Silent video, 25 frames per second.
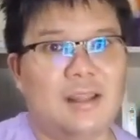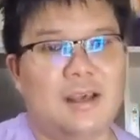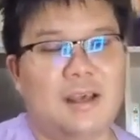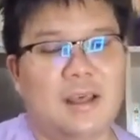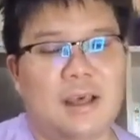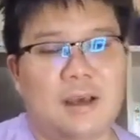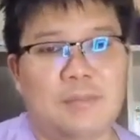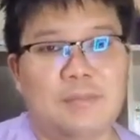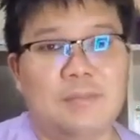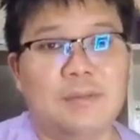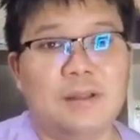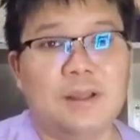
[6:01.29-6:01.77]

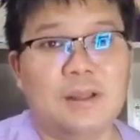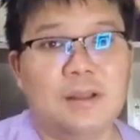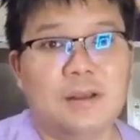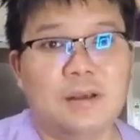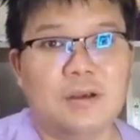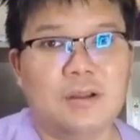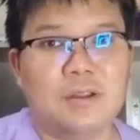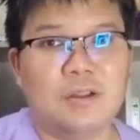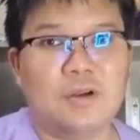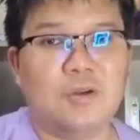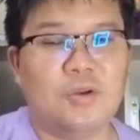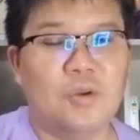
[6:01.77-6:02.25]
นะครับ
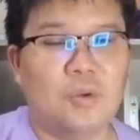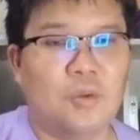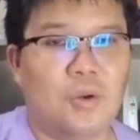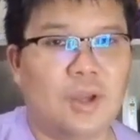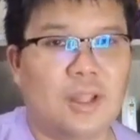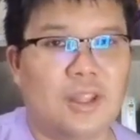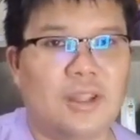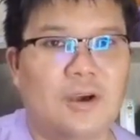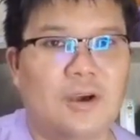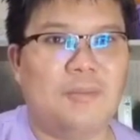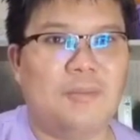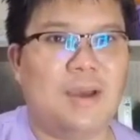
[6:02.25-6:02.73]
ก็ต้องดู
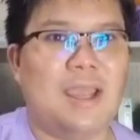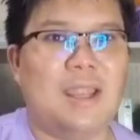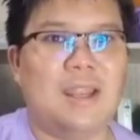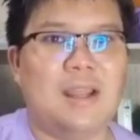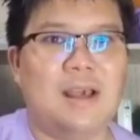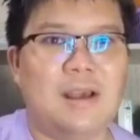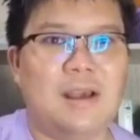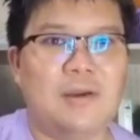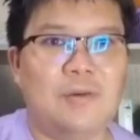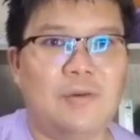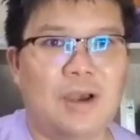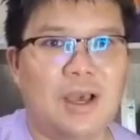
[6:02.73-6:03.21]
กันไป
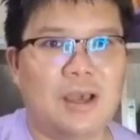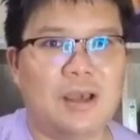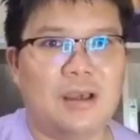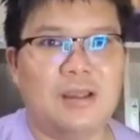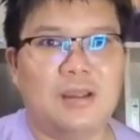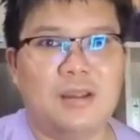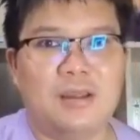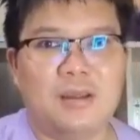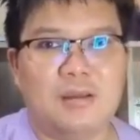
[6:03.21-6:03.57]
นะว่า